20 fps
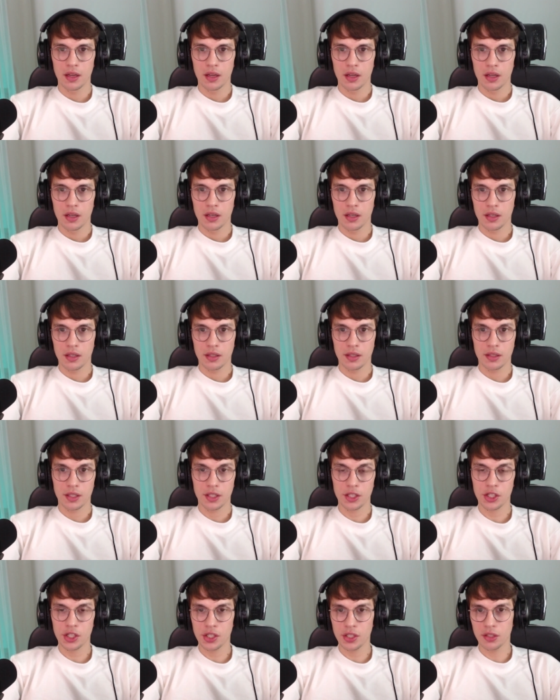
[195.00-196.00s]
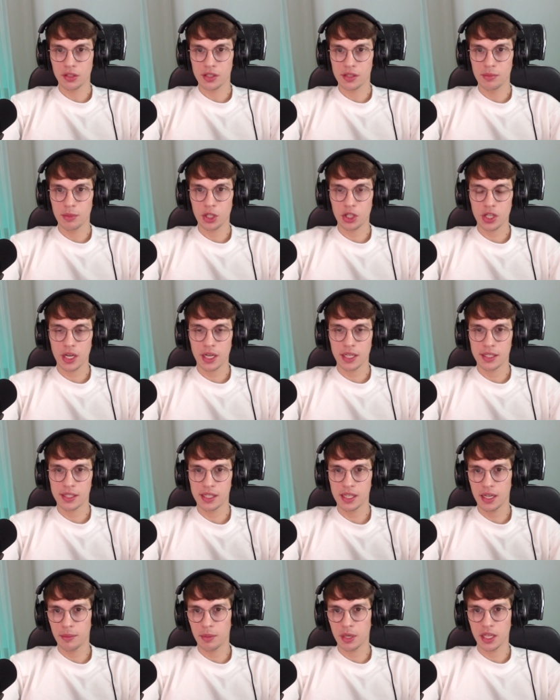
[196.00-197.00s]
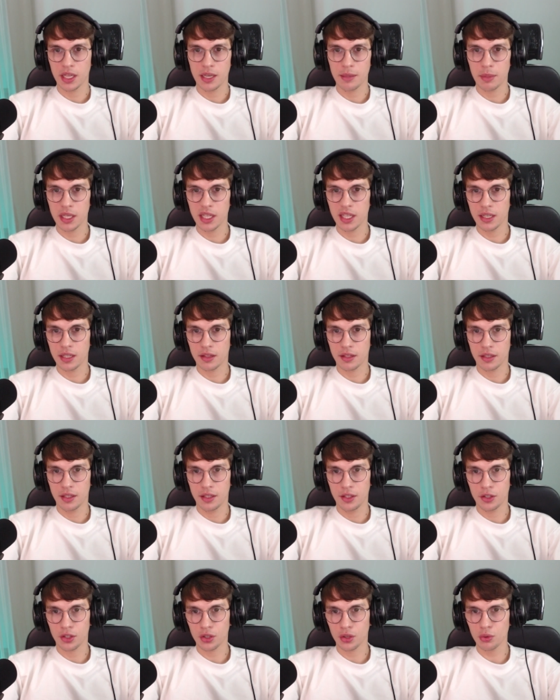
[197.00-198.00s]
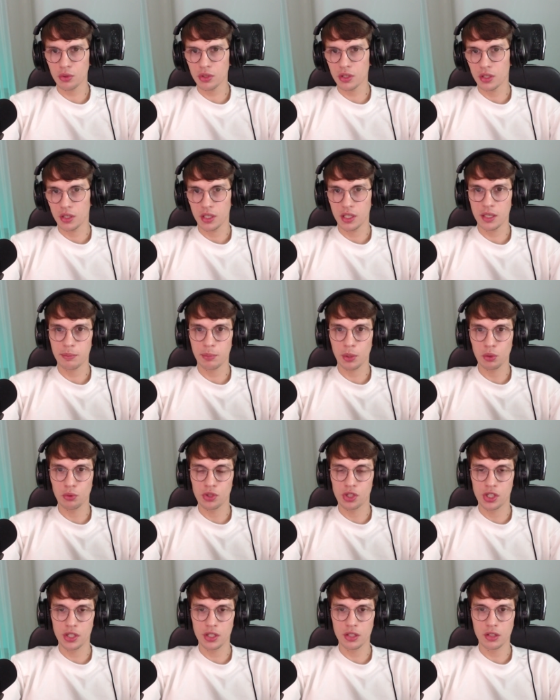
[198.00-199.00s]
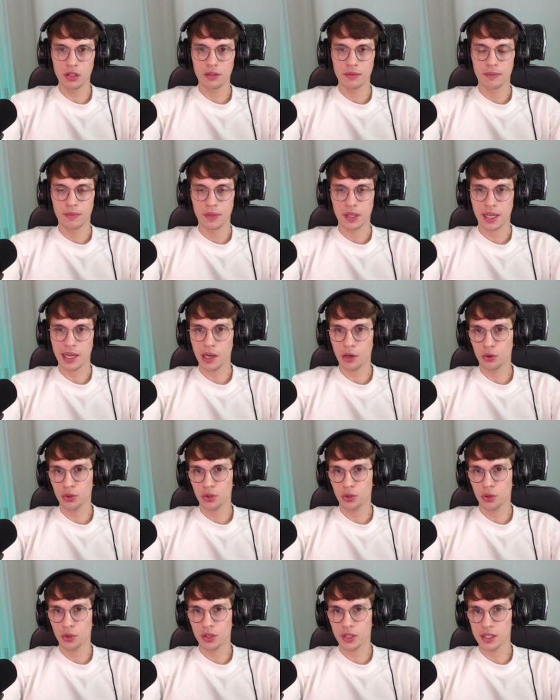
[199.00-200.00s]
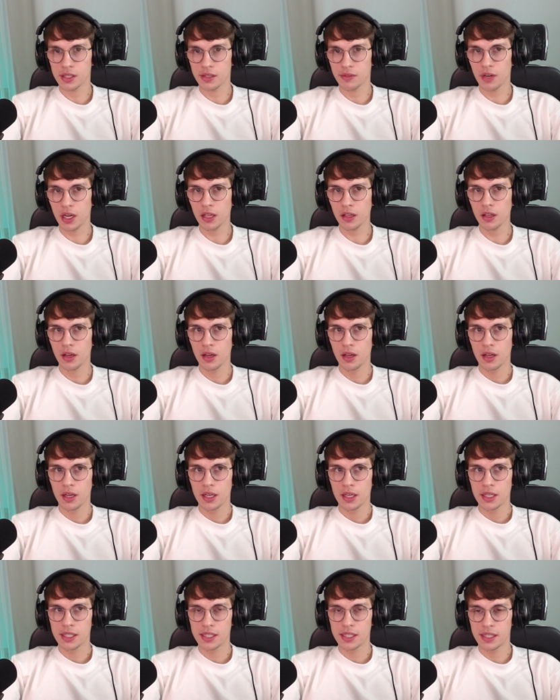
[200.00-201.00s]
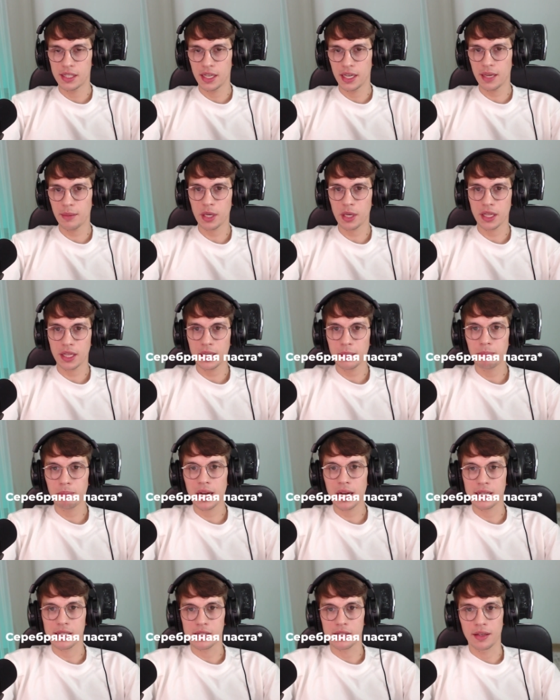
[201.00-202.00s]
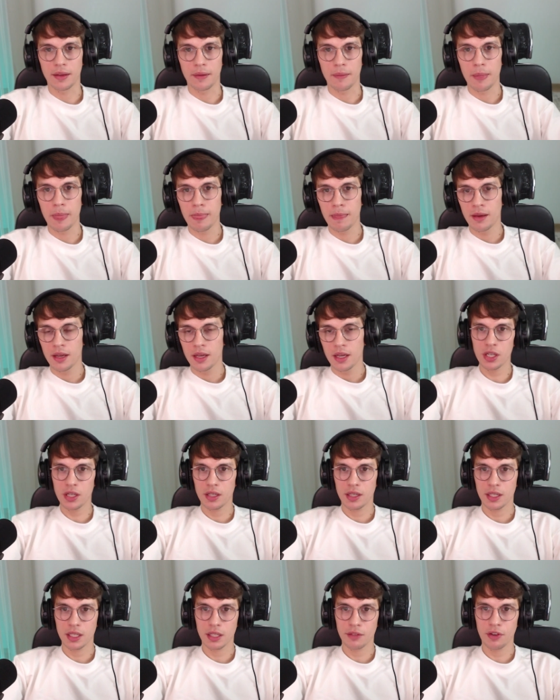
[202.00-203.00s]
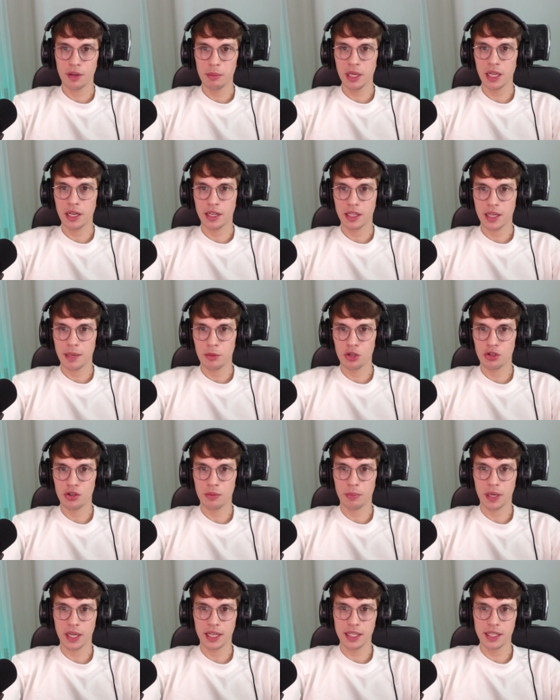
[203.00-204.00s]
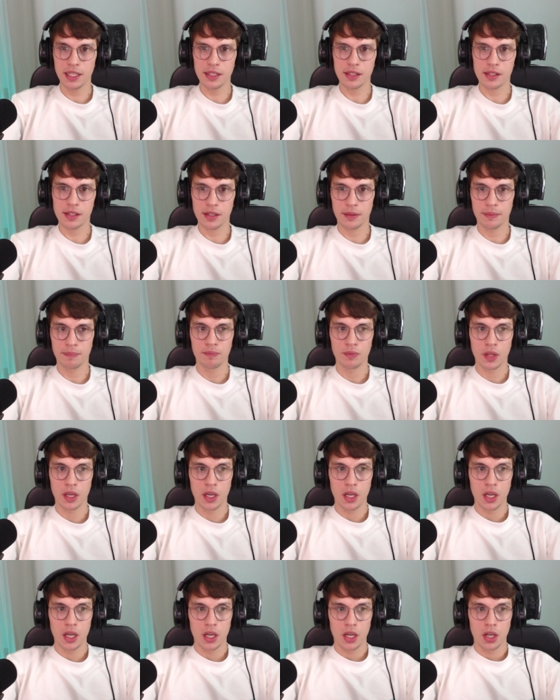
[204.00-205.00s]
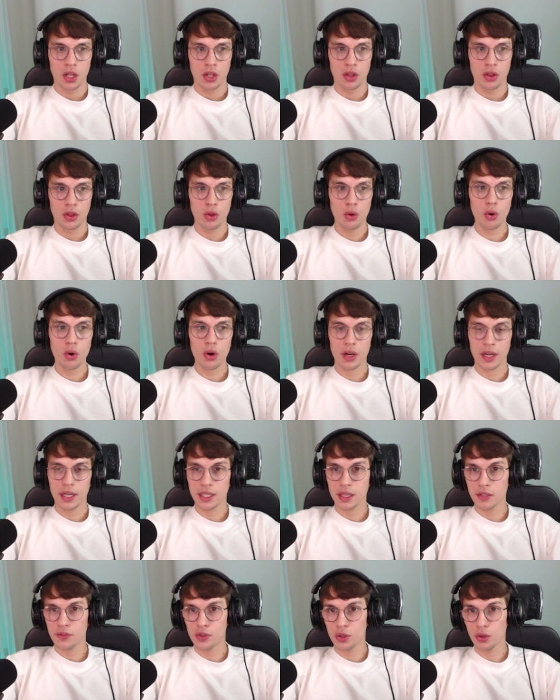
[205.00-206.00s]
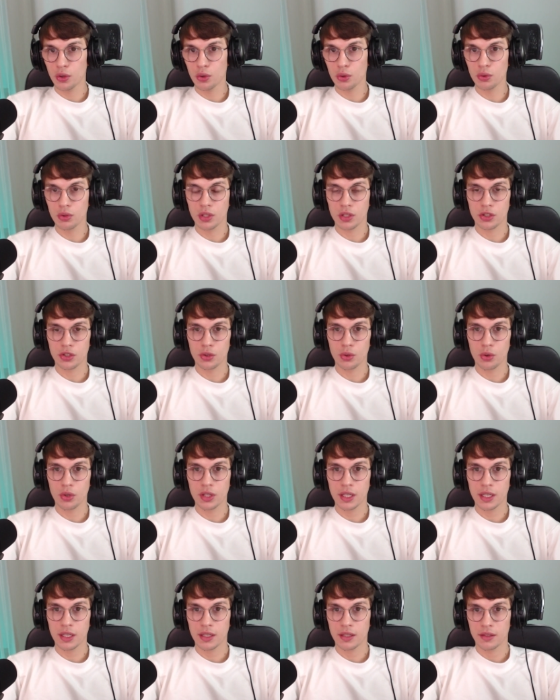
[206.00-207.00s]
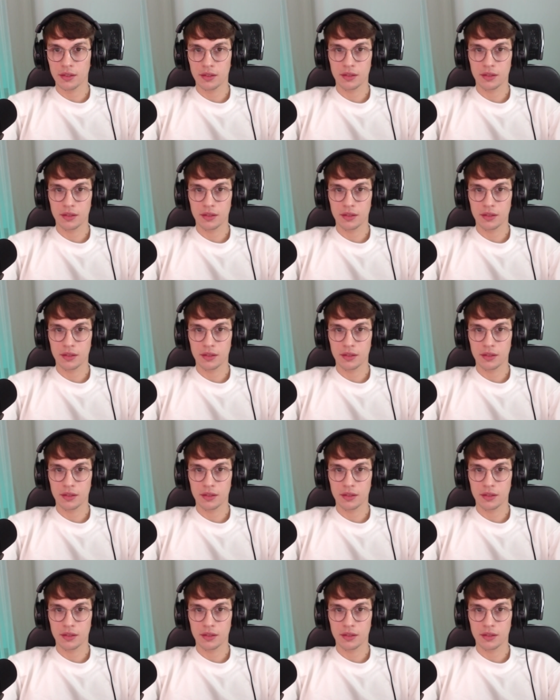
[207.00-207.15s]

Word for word: э, решил смешать серебряные монеты и ртуть и получил, как он ее называл, серебряной пастой. Эта фамилия нам еще пригодится, но это все круто, что она